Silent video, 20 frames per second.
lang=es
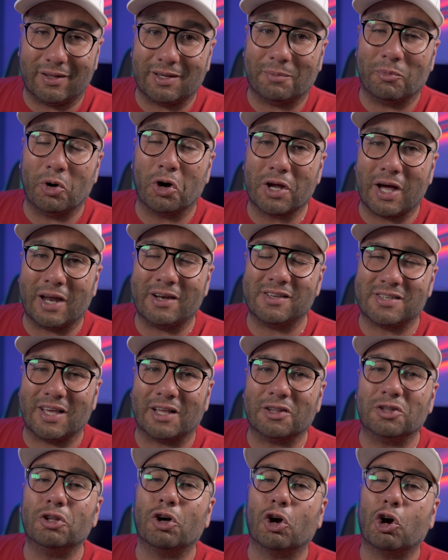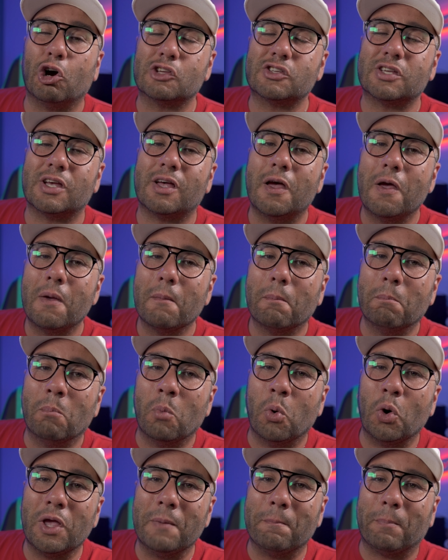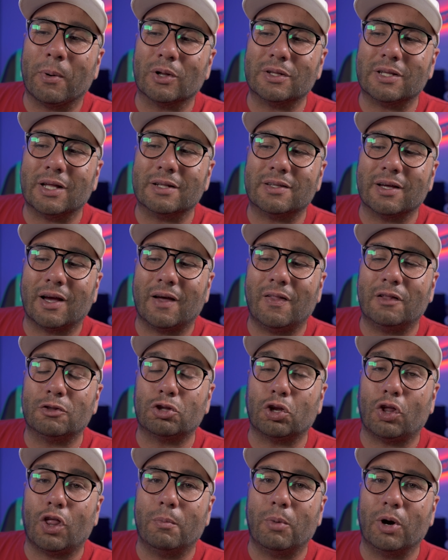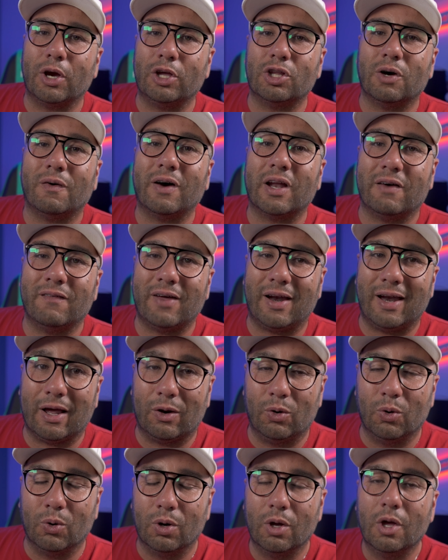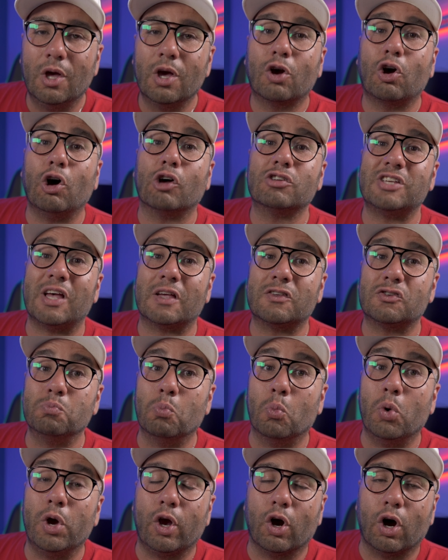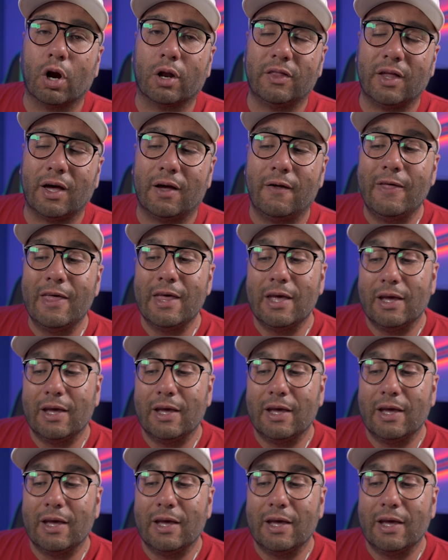Estamos organizando cosas muy importantes que dentro de poquito van a ver la luz. Cosas muy gordas.